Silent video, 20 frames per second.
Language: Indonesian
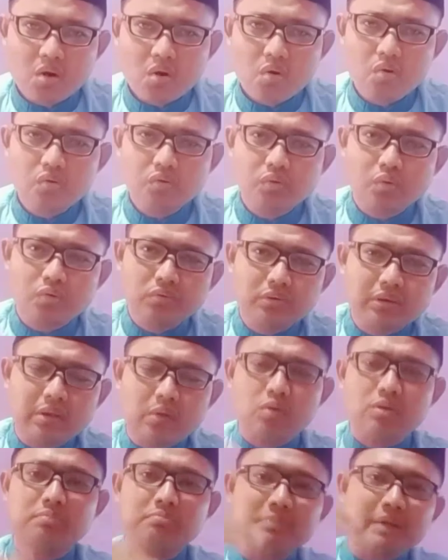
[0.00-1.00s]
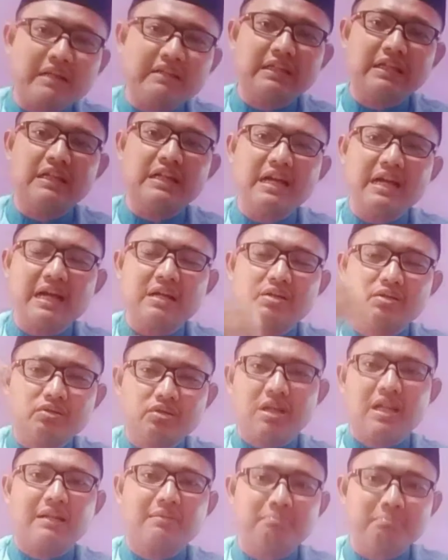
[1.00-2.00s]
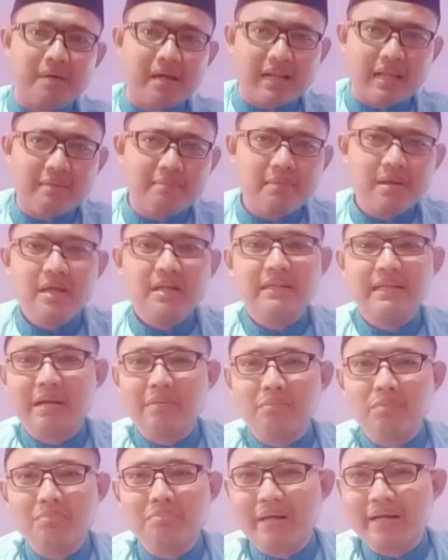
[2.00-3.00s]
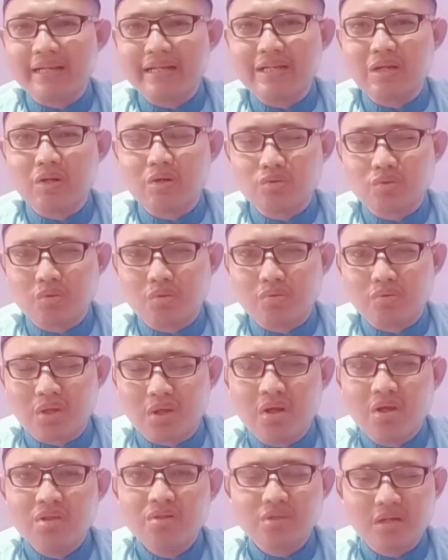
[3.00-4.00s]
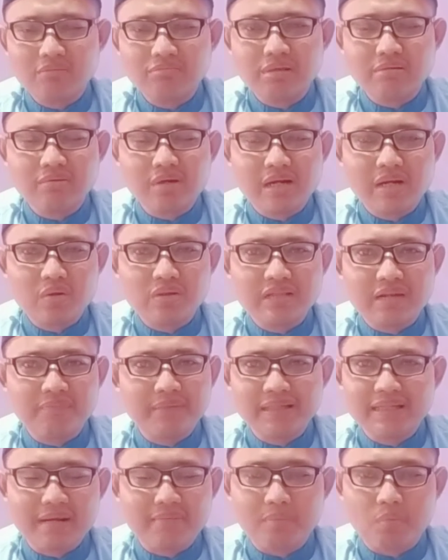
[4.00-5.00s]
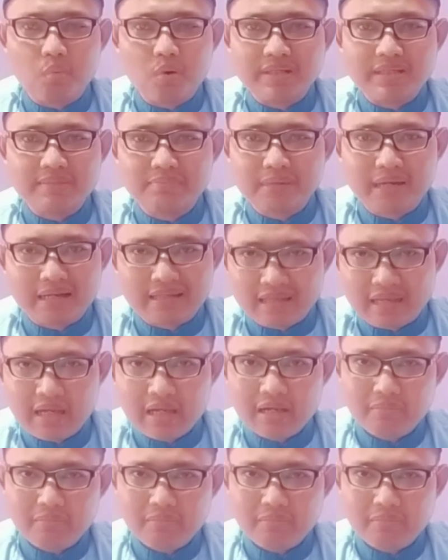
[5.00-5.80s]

untuk terus melaksanakan salat malam namun baginda Rasulullah Shallallahu alaihi wasallam tidak mewajibkannya.